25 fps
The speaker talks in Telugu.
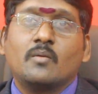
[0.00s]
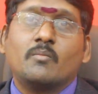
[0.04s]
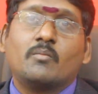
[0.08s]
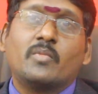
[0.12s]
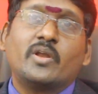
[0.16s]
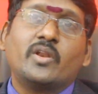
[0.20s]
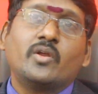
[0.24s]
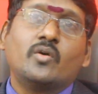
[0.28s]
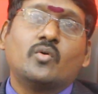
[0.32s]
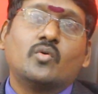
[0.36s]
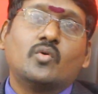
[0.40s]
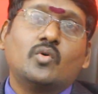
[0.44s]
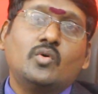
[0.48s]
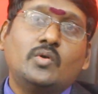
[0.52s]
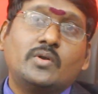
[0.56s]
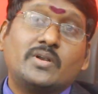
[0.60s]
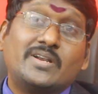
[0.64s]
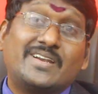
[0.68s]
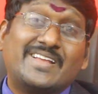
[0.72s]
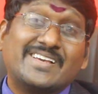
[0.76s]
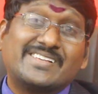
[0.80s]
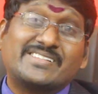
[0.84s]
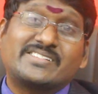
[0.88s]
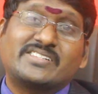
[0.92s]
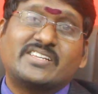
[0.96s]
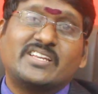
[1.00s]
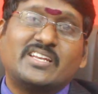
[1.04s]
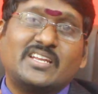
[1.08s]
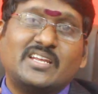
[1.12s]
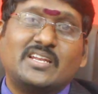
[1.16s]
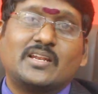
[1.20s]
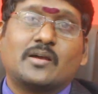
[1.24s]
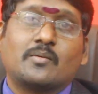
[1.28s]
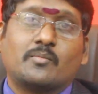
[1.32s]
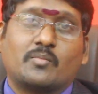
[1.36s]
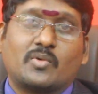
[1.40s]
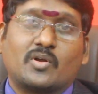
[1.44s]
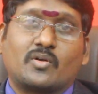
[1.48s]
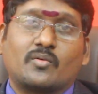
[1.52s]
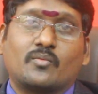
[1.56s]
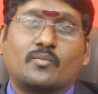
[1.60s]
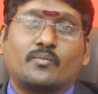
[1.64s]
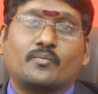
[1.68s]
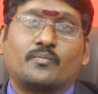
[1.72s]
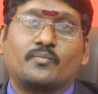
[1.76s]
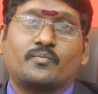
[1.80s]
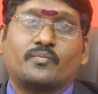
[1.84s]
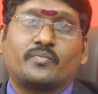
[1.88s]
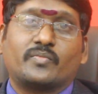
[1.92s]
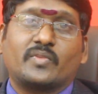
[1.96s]
మరియు డెస్టినీ నంబరు
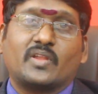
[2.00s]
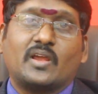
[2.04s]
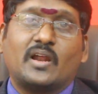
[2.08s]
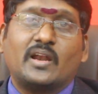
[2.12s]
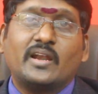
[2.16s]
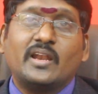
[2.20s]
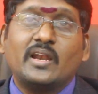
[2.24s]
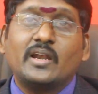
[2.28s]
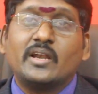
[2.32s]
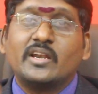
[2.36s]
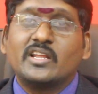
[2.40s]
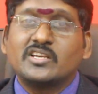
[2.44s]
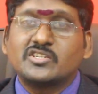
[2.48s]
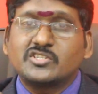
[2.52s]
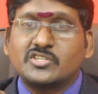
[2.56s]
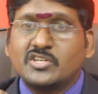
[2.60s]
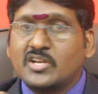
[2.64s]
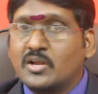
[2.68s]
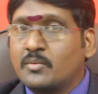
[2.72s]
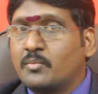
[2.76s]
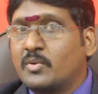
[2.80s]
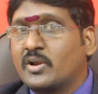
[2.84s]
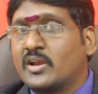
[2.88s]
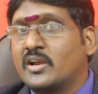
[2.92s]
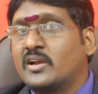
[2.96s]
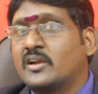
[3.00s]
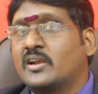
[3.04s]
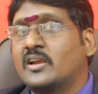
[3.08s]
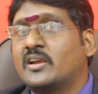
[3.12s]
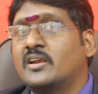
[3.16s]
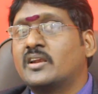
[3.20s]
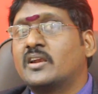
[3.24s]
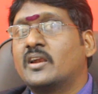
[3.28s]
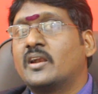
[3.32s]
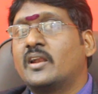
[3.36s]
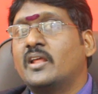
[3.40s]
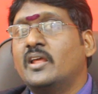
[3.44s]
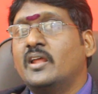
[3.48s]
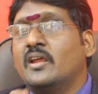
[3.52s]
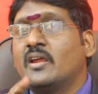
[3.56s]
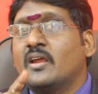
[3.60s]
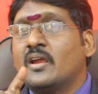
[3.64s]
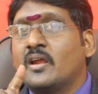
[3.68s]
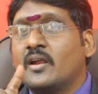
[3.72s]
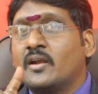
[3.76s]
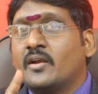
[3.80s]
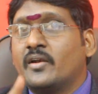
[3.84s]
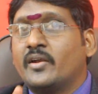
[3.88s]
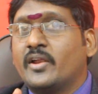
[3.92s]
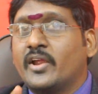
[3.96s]
అంటే డెస్ట్ నెంబర్ ఏంటంటే
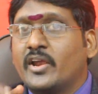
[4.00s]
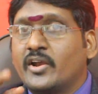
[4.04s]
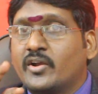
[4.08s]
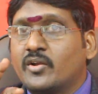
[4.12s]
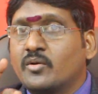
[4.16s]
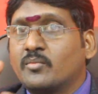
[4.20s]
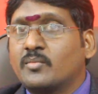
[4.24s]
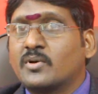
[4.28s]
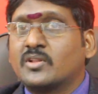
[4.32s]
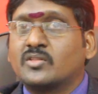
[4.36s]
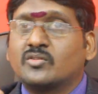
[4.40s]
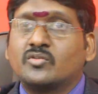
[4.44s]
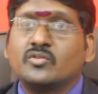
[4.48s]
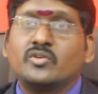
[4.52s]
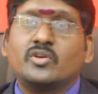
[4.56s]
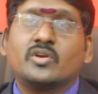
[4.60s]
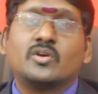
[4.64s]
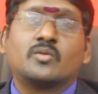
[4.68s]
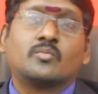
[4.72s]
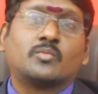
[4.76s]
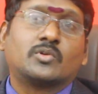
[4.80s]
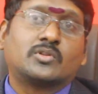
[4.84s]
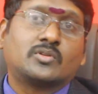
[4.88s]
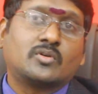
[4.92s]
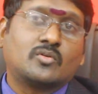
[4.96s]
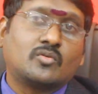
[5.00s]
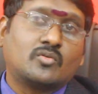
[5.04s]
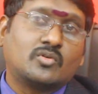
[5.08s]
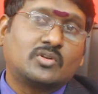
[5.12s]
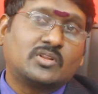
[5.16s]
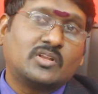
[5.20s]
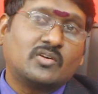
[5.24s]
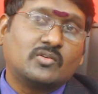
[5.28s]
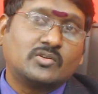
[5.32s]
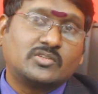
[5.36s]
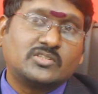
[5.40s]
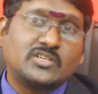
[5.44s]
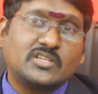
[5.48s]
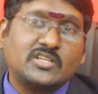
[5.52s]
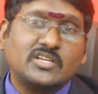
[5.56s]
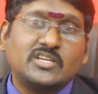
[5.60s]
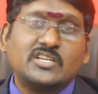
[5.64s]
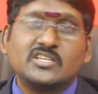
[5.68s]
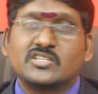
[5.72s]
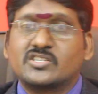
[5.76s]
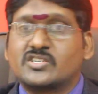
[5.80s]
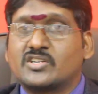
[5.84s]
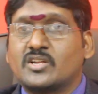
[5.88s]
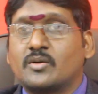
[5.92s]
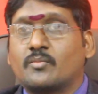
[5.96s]
డేటు మంత్ ఇయర్ మొత్తం కొడితే వచ్చేది
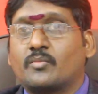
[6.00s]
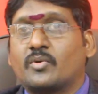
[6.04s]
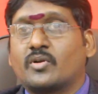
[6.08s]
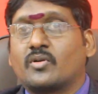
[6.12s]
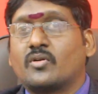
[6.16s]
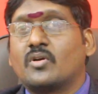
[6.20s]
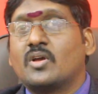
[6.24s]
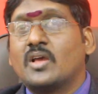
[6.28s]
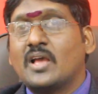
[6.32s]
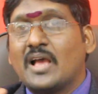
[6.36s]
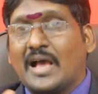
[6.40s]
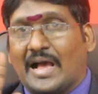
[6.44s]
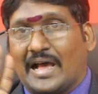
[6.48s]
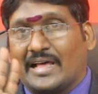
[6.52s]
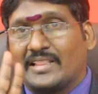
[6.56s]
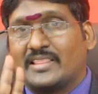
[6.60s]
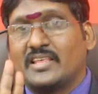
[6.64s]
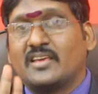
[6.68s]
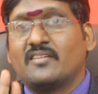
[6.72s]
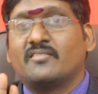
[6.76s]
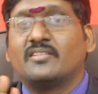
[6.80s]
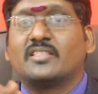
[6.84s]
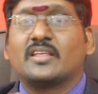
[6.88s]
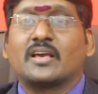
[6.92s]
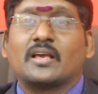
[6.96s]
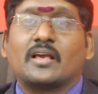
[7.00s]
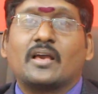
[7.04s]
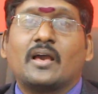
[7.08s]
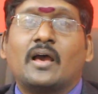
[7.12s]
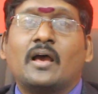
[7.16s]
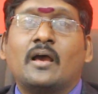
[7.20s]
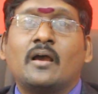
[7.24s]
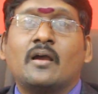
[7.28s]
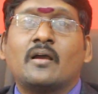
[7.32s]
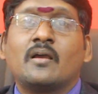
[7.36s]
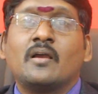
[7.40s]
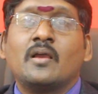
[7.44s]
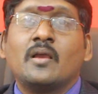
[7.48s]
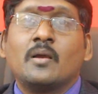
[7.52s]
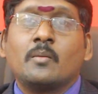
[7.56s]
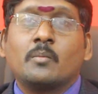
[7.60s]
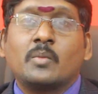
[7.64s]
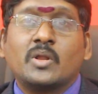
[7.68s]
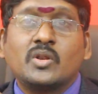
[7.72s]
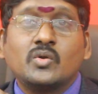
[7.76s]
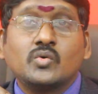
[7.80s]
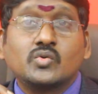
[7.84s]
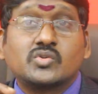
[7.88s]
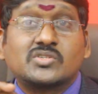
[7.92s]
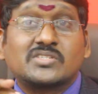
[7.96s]
డెస్ట్ నెంబర్ అదేవిధంగా
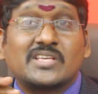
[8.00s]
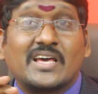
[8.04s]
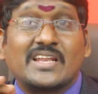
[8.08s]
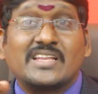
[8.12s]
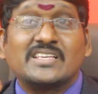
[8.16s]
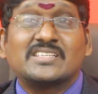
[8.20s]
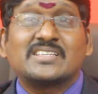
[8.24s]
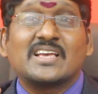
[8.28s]
మరియు సరి